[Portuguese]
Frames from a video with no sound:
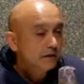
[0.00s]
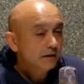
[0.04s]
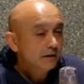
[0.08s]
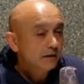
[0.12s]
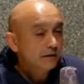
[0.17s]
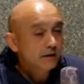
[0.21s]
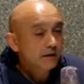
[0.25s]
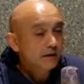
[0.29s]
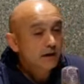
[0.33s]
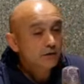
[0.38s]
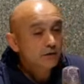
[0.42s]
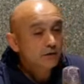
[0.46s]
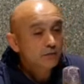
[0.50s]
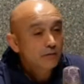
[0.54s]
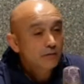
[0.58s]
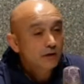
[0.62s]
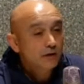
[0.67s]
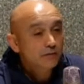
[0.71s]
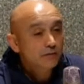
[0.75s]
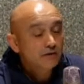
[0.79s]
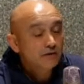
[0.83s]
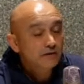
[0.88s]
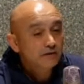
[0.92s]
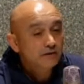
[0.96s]
a dar
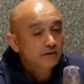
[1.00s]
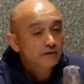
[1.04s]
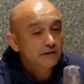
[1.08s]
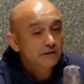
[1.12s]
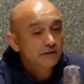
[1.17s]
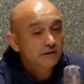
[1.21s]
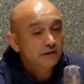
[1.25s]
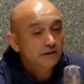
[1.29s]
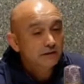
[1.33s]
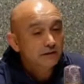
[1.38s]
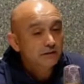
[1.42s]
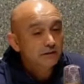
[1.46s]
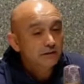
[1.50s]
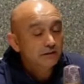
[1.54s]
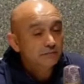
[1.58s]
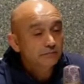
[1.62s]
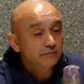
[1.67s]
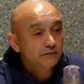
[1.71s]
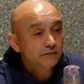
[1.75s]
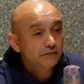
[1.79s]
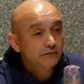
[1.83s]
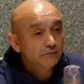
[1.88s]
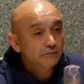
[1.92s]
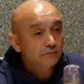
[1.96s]
uma quantia, eh,
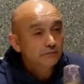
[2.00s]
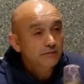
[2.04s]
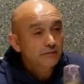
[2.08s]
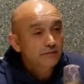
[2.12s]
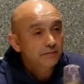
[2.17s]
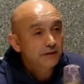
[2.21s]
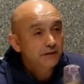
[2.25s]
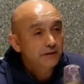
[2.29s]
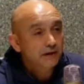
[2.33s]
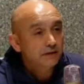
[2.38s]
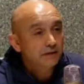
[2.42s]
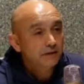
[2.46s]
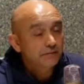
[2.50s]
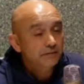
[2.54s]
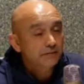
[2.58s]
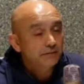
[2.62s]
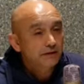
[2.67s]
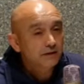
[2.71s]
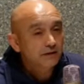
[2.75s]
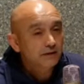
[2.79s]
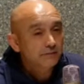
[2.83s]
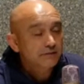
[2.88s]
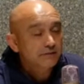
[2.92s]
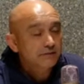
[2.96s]
portanto, uma
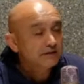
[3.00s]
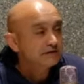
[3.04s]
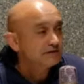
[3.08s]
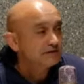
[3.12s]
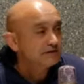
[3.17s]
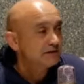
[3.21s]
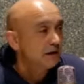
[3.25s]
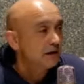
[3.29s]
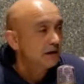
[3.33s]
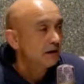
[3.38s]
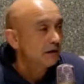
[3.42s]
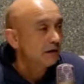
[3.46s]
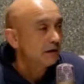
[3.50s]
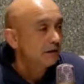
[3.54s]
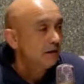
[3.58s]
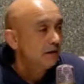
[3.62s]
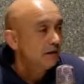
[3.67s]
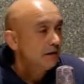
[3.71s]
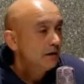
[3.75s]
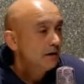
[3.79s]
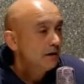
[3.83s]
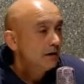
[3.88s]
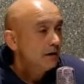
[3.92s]
verba mensal.